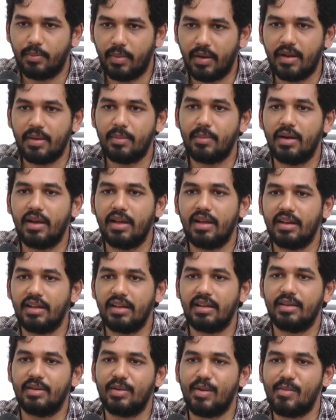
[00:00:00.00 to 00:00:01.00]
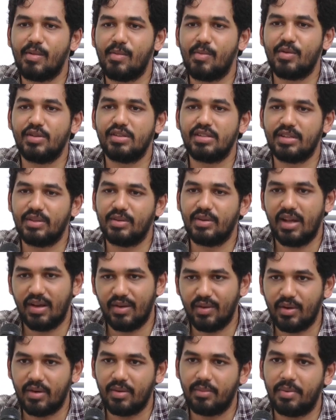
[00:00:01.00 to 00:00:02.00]
படமாக எனக்கு ரொம்ப பிடிச்சதை விட
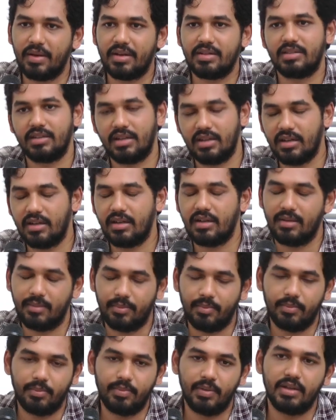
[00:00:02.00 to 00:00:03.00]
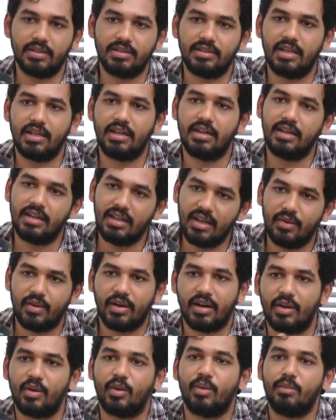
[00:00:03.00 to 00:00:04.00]
அவர் பர்சனலாக பர்சனாலிட்டி
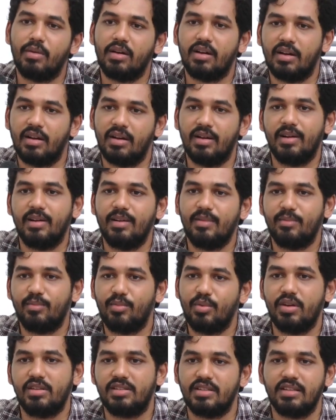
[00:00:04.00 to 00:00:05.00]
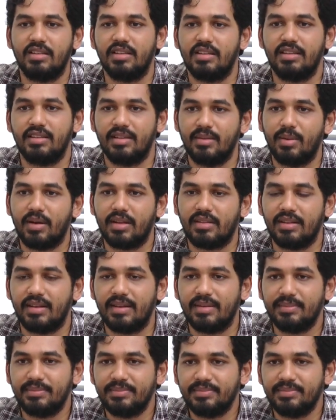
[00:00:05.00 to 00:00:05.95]
அவர் எனக்கு ரொம்ப பிடிச்சிது இந்த படத்தில்